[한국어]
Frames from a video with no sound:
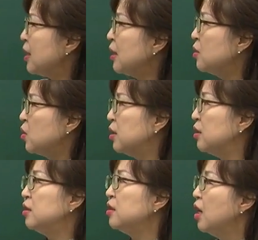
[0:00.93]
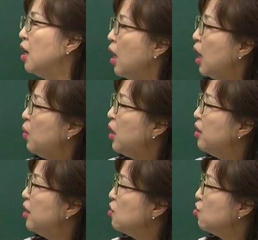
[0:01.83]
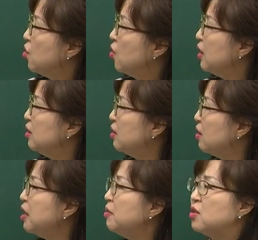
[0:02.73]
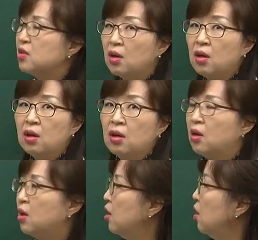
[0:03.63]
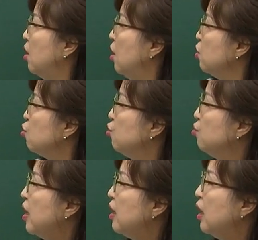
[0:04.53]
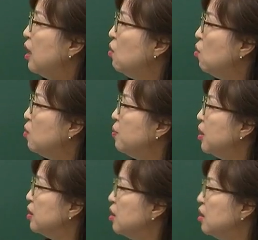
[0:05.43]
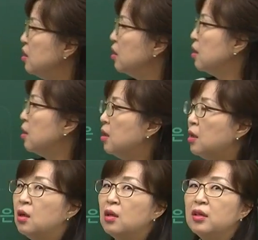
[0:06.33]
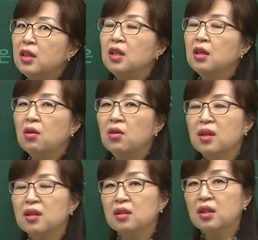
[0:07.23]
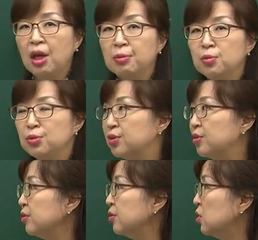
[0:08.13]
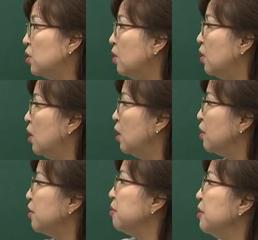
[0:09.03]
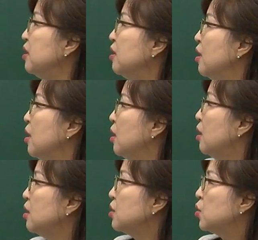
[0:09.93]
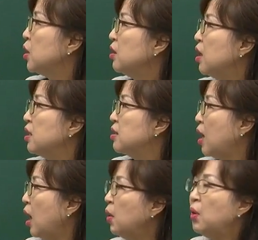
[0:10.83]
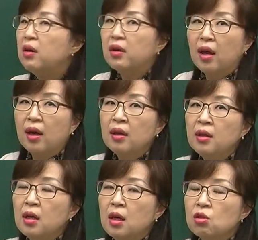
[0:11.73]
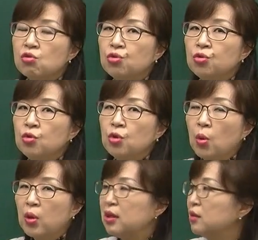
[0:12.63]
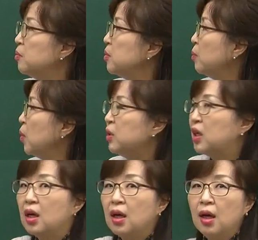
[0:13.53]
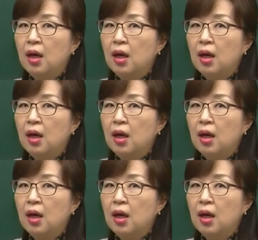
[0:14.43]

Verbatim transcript: 아, 최근 해외여행 수요가 늘어나면서 주말 항공편은 거의, 거의라는 거 대부분, 죠 그러면 어, 최근 해외여행 수요라는 건 뭡니까?